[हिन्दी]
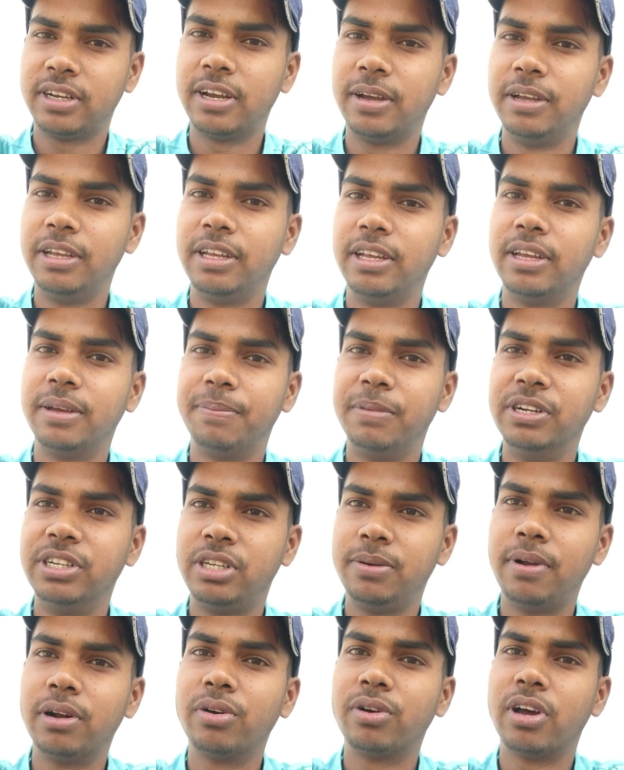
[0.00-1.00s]

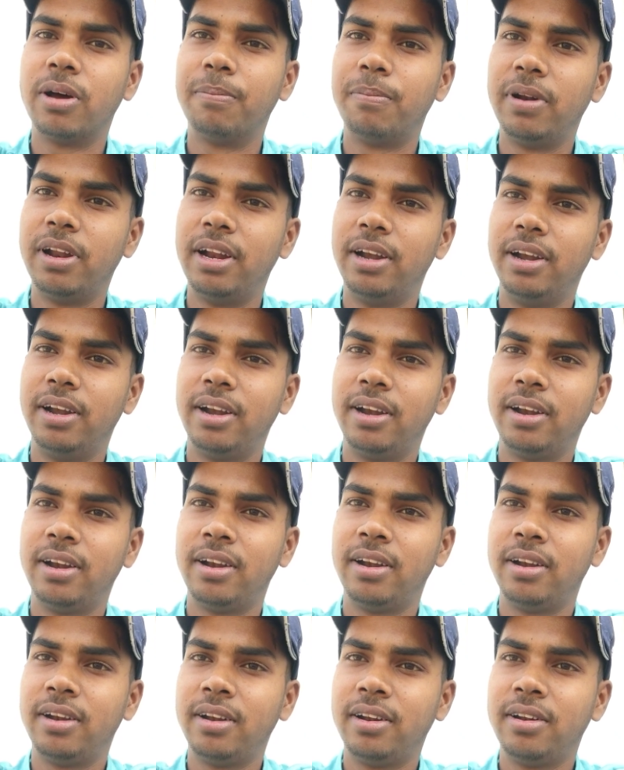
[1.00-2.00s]
प्रिंसिपल को कंप्लेन
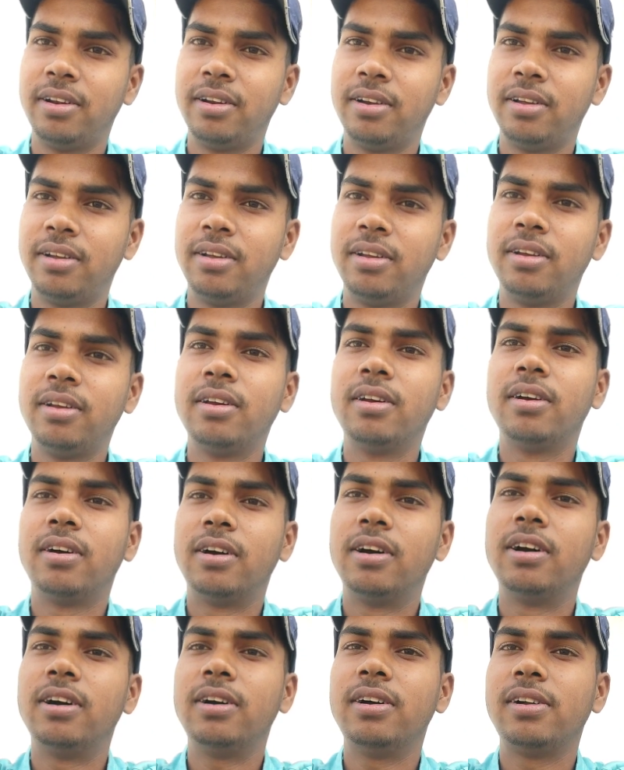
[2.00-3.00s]

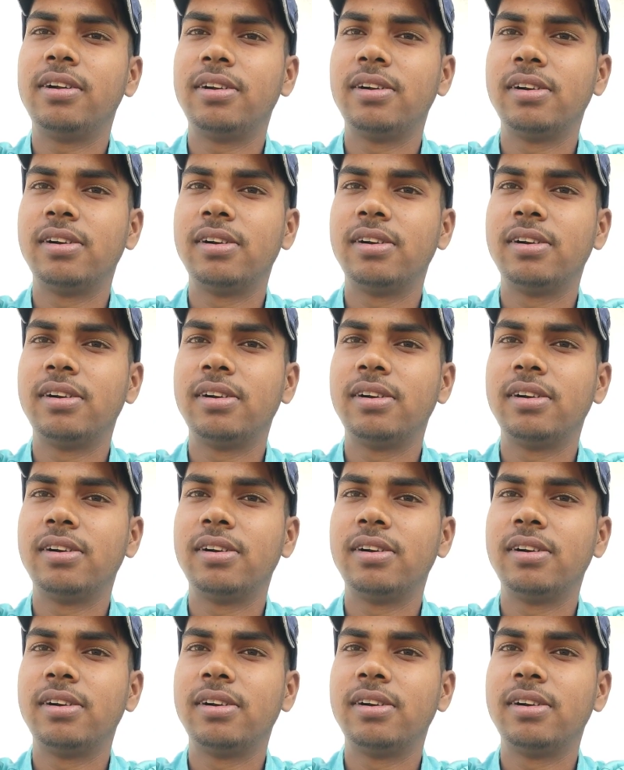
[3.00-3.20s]
हाँ